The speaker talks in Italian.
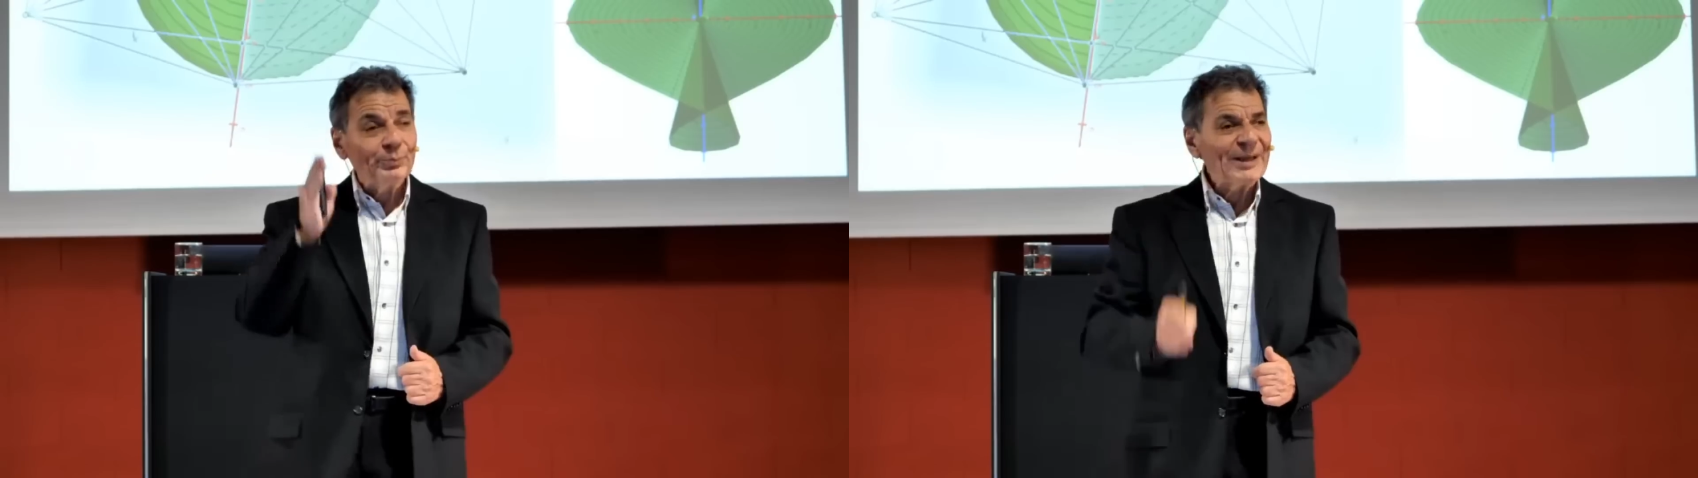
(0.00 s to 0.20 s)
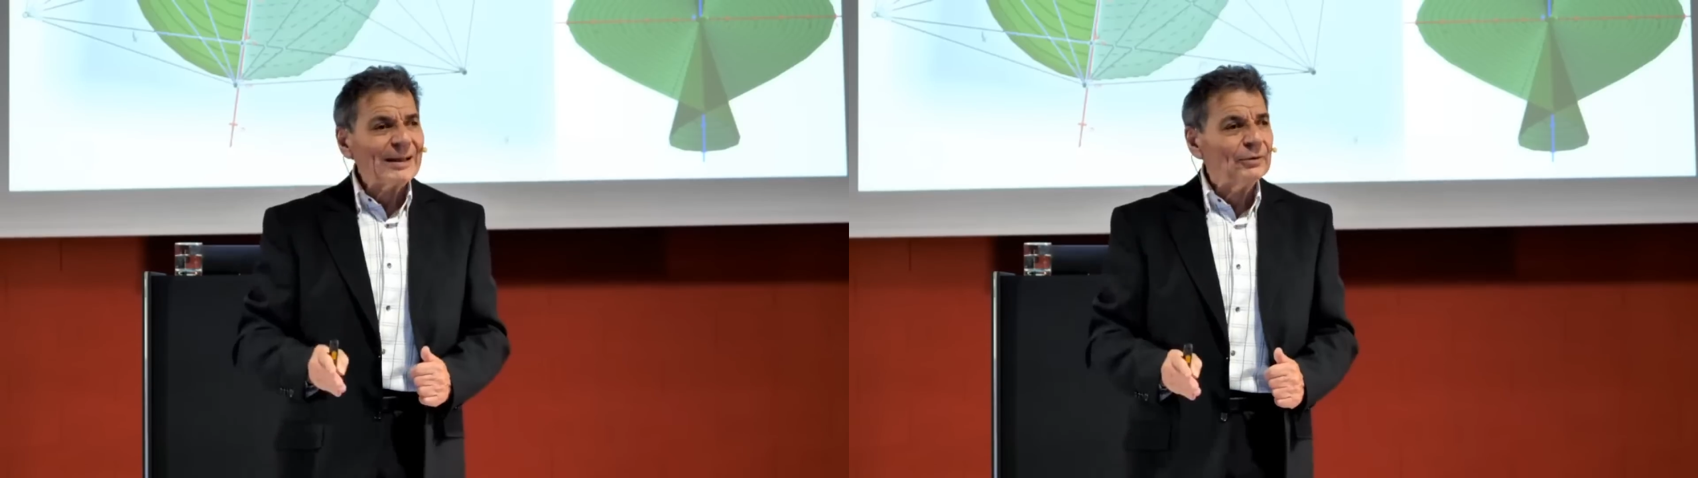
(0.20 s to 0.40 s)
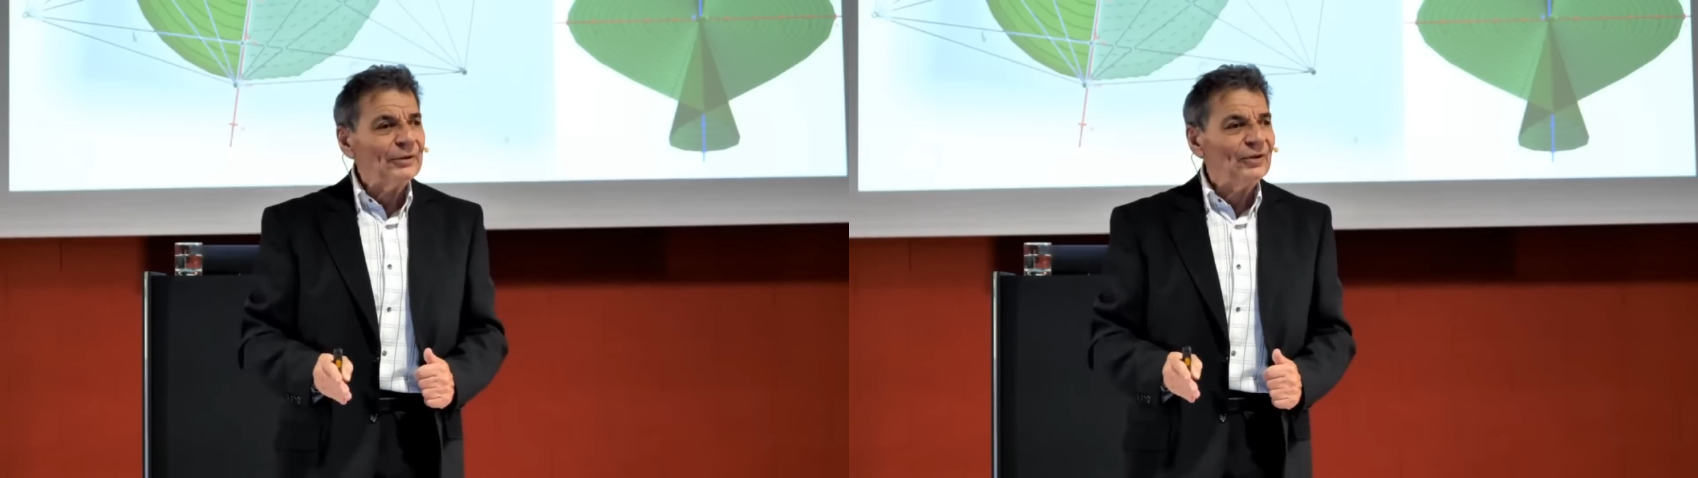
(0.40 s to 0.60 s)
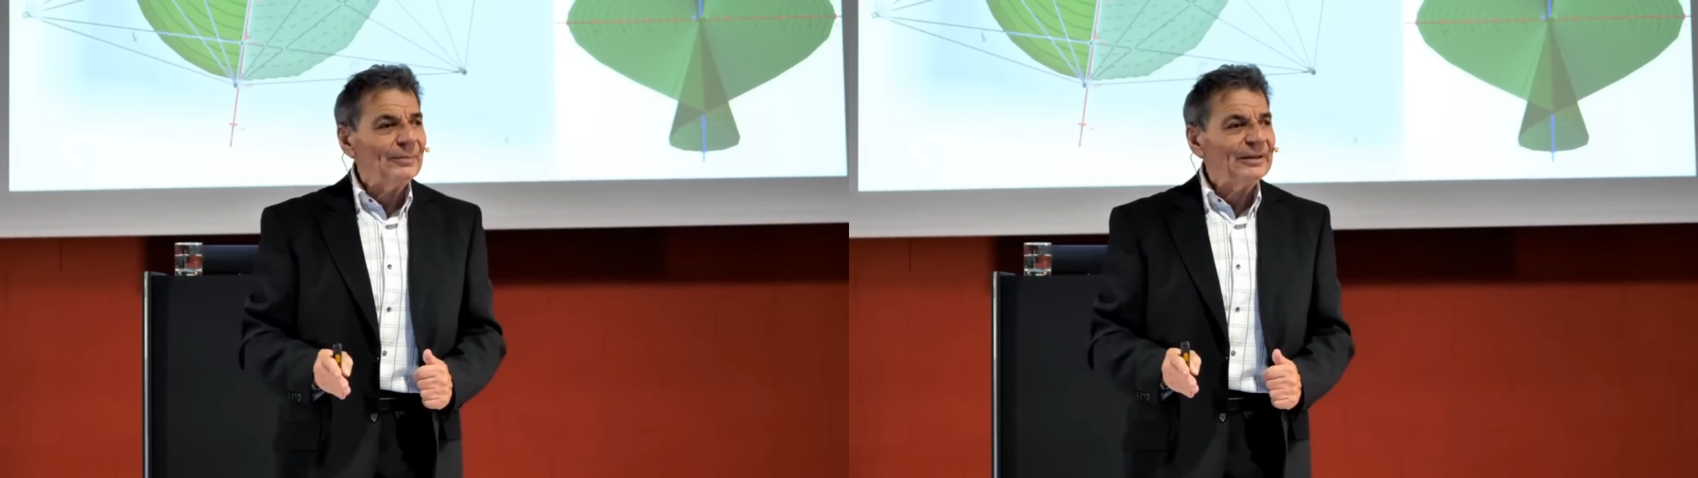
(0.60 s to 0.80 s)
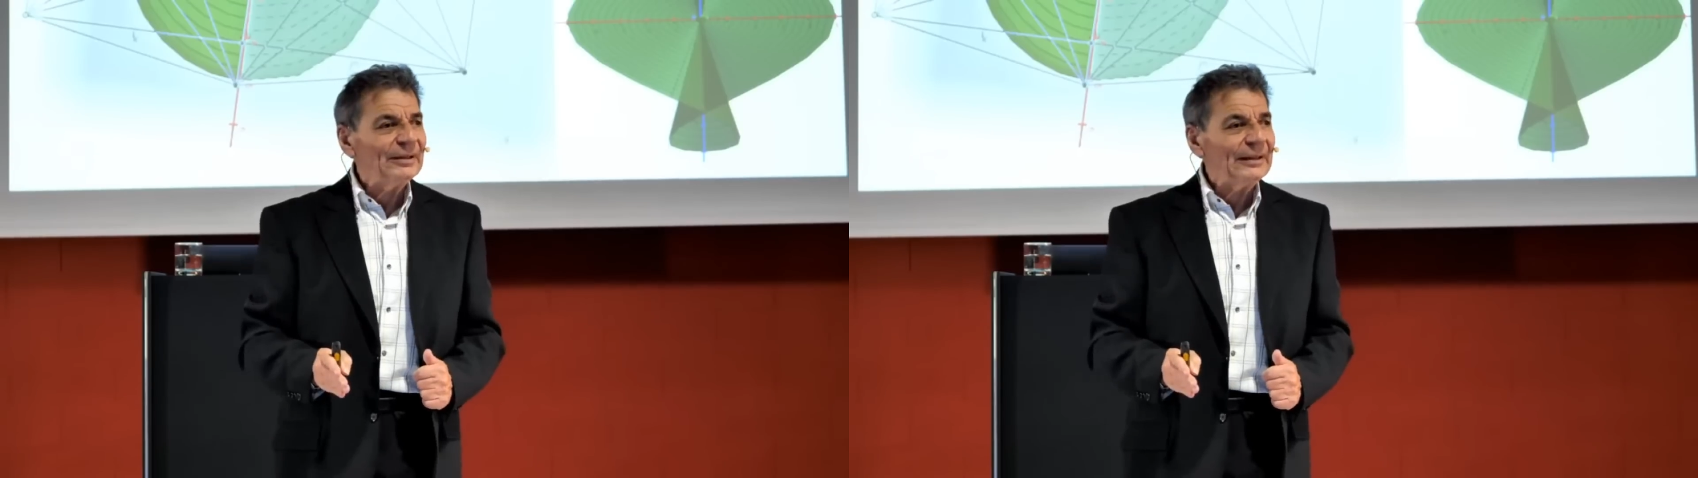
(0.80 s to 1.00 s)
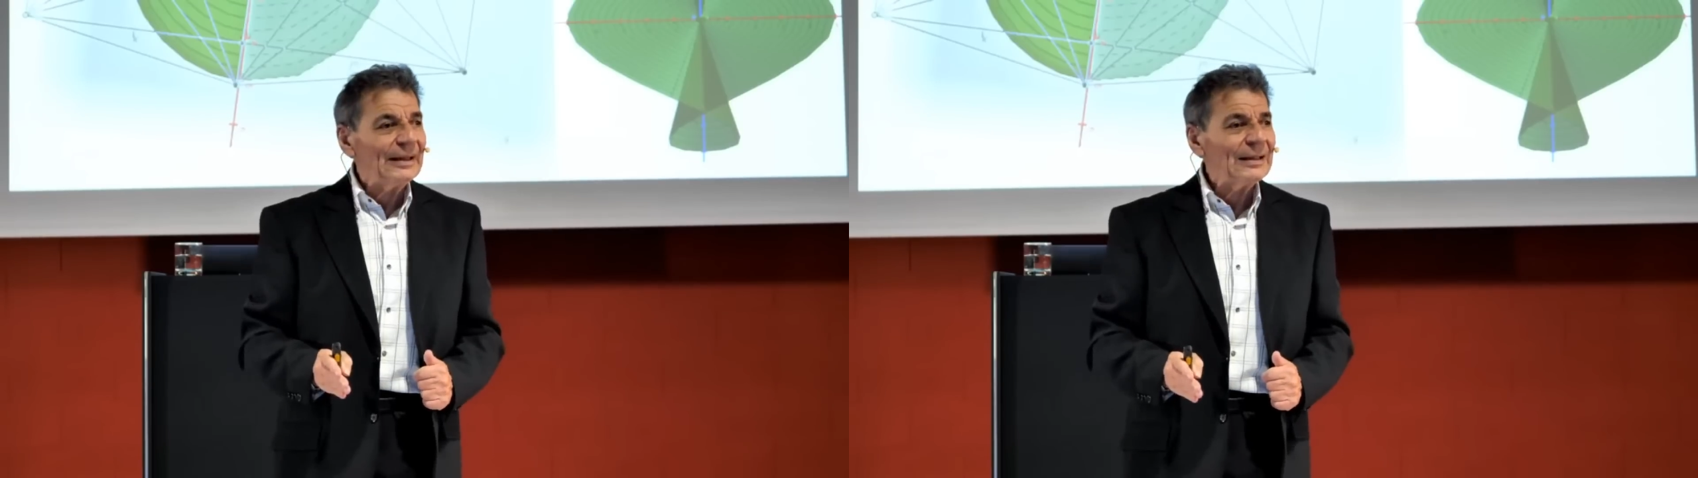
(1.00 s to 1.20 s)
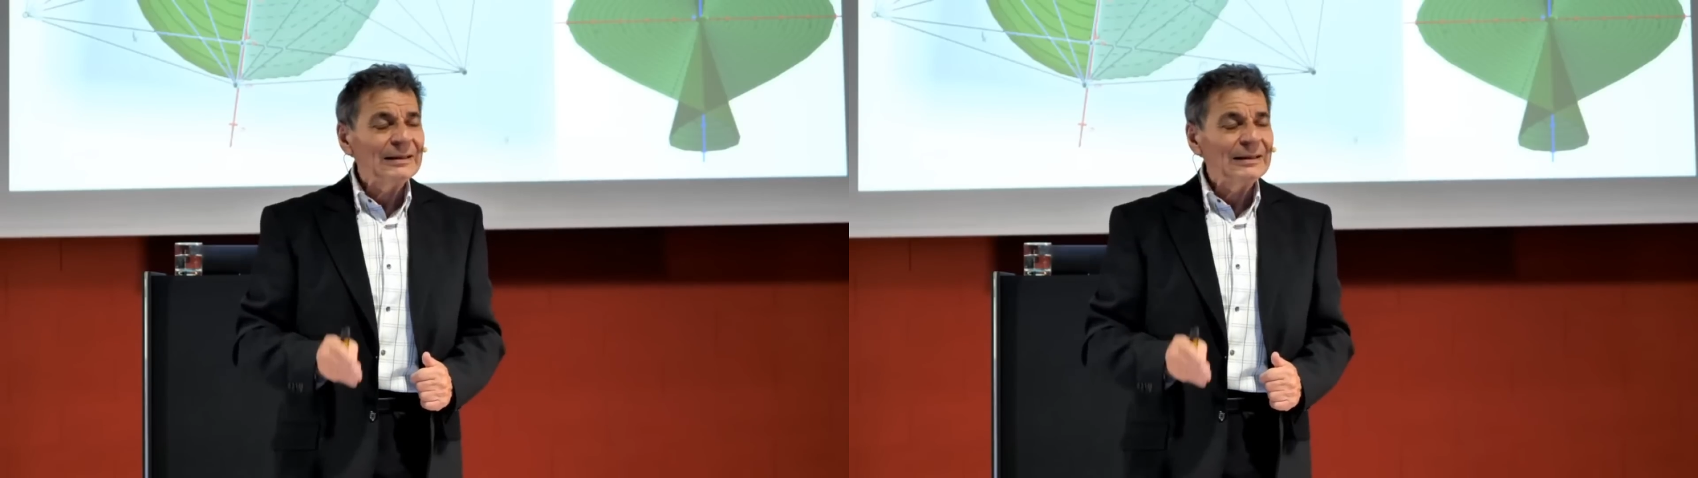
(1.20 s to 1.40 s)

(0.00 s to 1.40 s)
piano di simmetria,